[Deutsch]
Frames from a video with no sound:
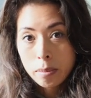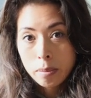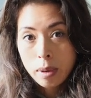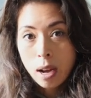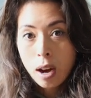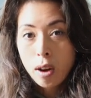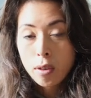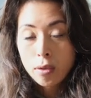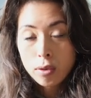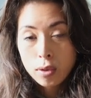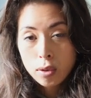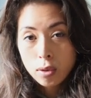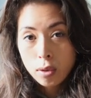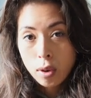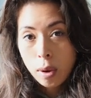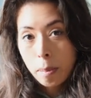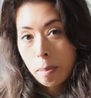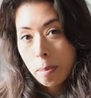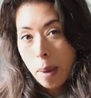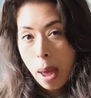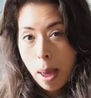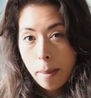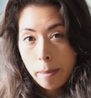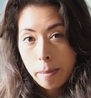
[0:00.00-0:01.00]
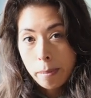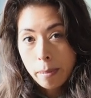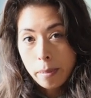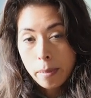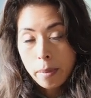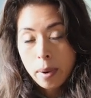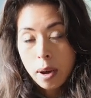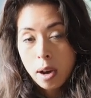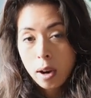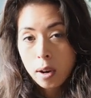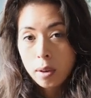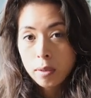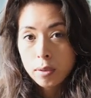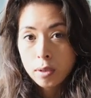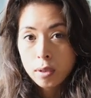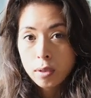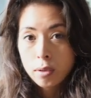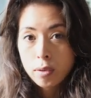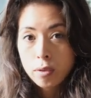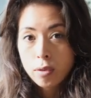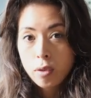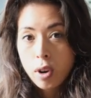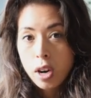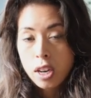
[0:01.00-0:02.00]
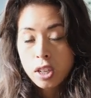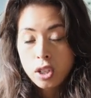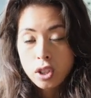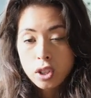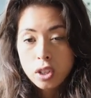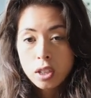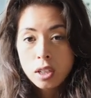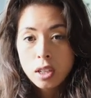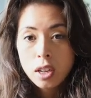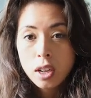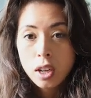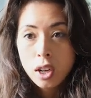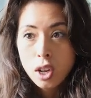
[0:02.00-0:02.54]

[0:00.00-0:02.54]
aufzupeppen, aufzufreshen.